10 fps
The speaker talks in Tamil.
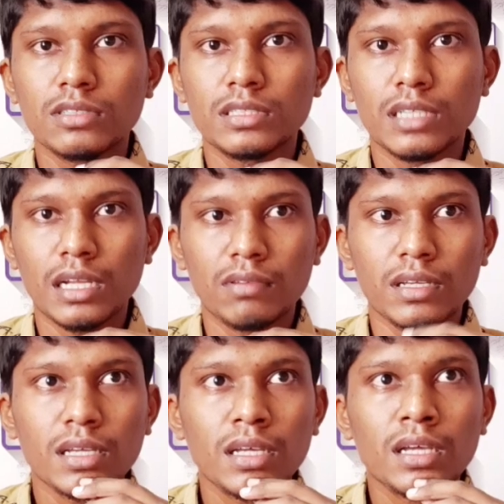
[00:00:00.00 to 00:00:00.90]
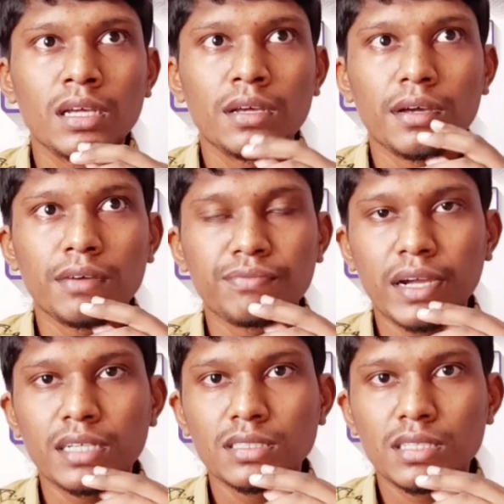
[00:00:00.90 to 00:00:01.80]
ஒரு கேள்வி
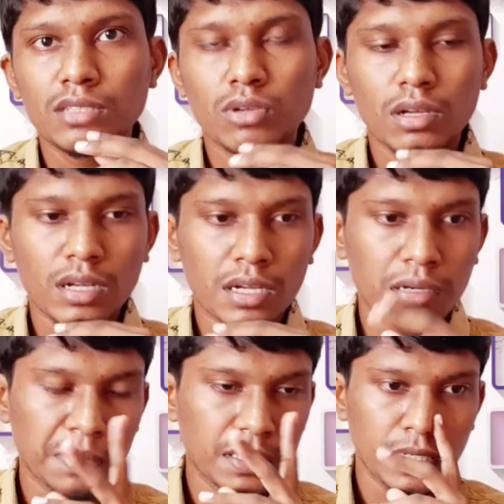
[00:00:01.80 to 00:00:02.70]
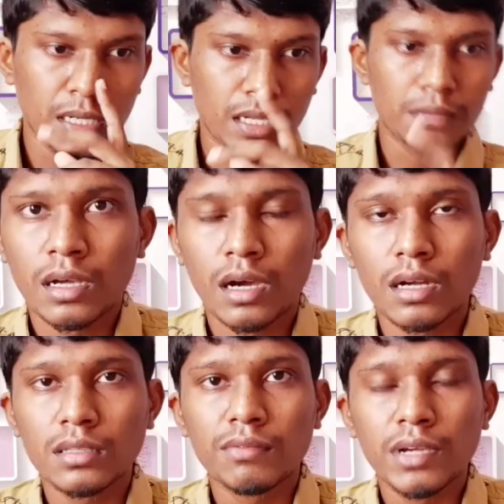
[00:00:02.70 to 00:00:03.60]
ஃபேன்ஸ் என்ன சொல்ல வராங்கன்னு பார்த்தீங்கன்னா
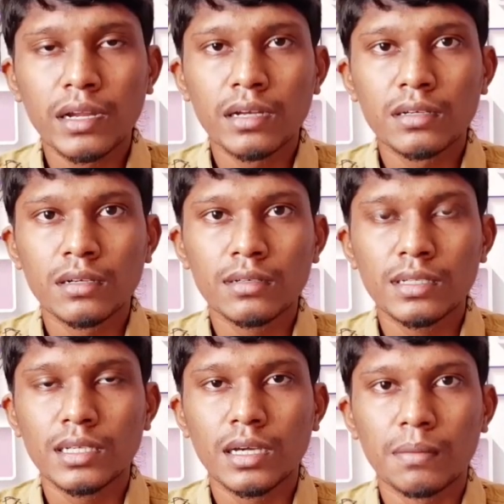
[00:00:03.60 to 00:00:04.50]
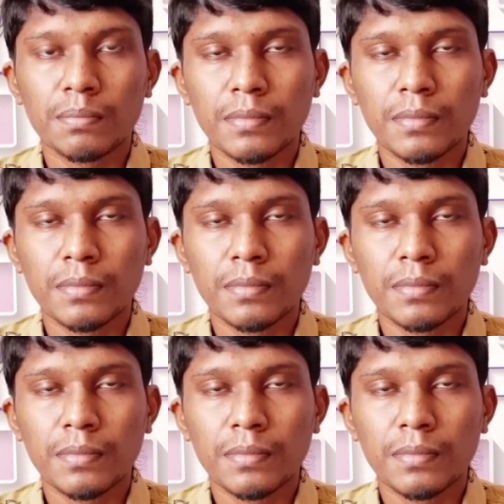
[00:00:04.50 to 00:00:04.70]
ஆனந்த விகடன் நீங்கள்